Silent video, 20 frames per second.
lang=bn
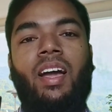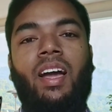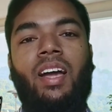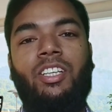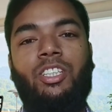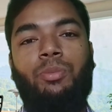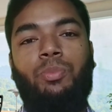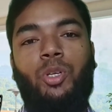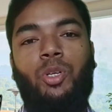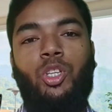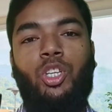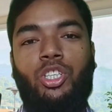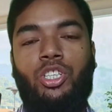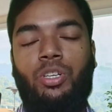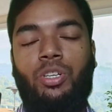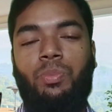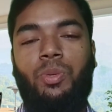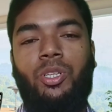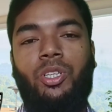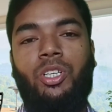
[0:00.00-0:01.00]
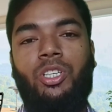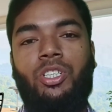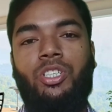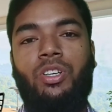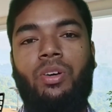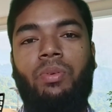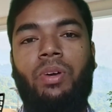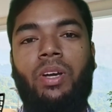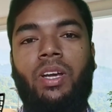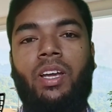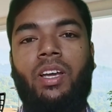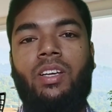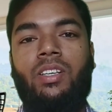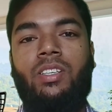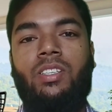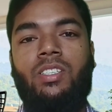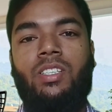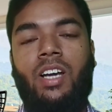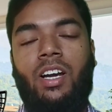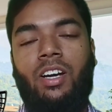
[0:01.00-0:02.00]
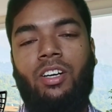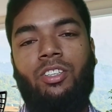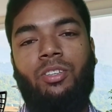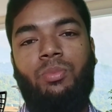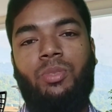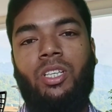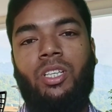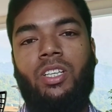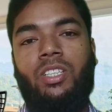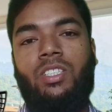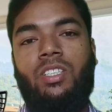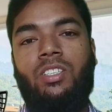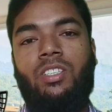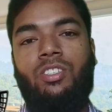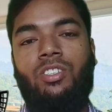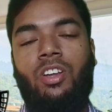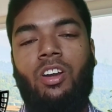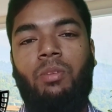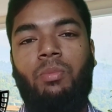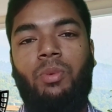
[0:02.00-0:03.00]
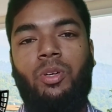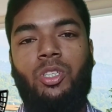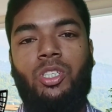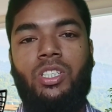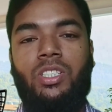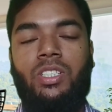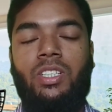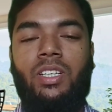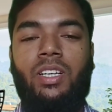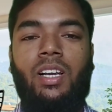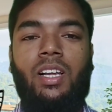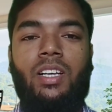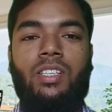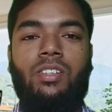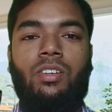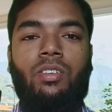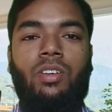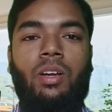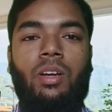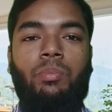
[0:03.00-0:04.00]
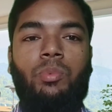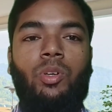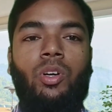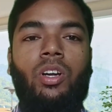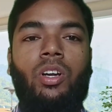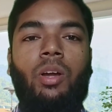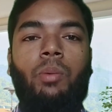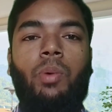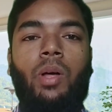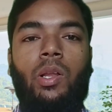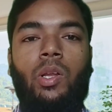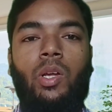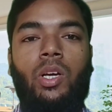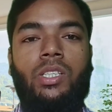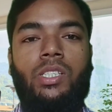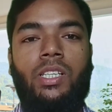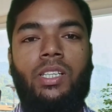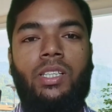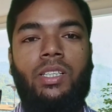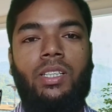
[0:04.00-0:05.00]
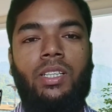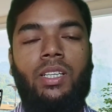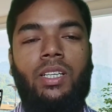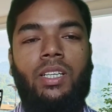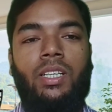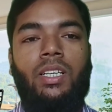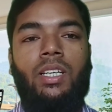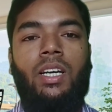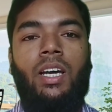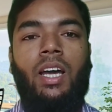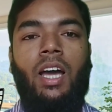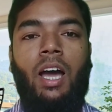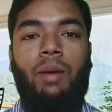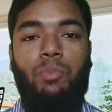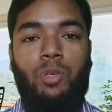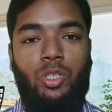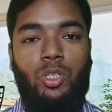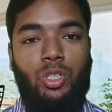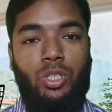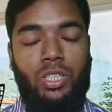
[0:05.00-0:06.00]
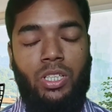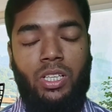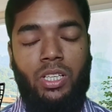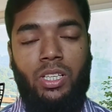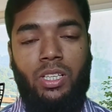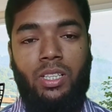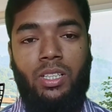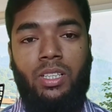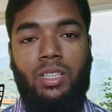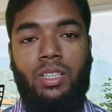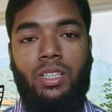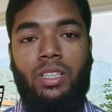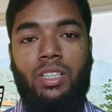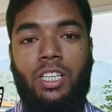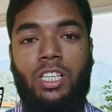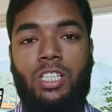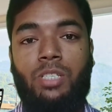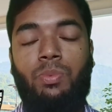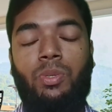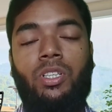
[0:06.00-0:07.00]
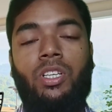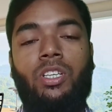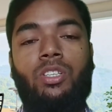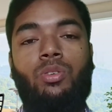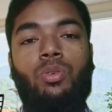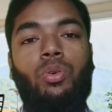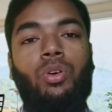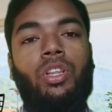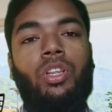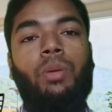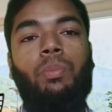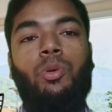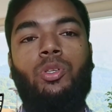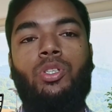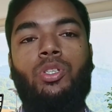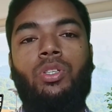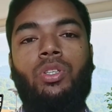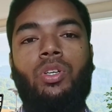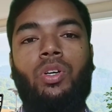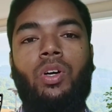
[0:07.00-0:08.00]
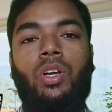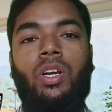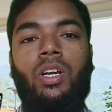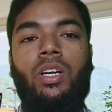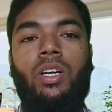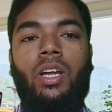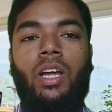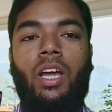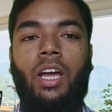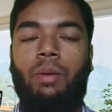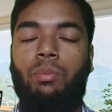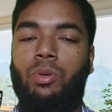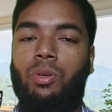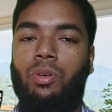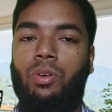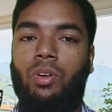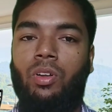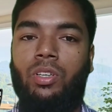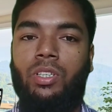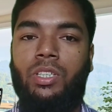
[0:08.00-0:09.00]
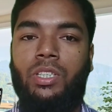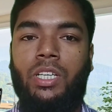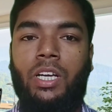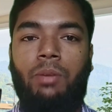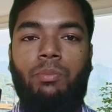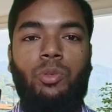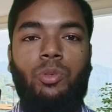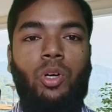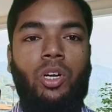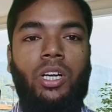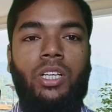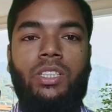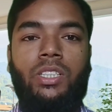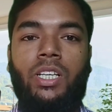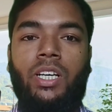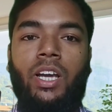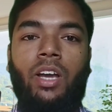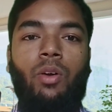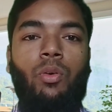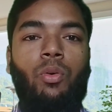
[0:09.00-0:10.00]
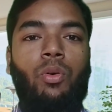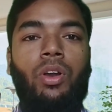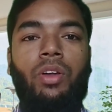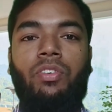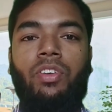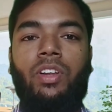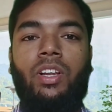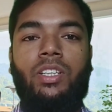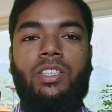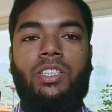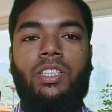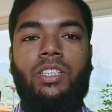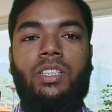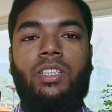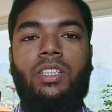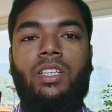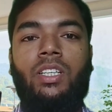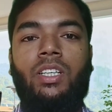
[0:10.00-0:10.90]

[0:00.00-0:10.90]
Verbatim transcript: হাই সুপ্রিয় দর্শক বৃন্দ সবাইকে স্বাগতম জানাচ্ছি সরল মানুষের চ্যানেলে আশা করি আপনি অনেক ভালো আছেন আপনি যদি দেশ বিদেশ ঘুরতে পছন্দ করেন এবং অলরেডি আপনি অনেক জায়গায় ঘুরে ফেলেছেন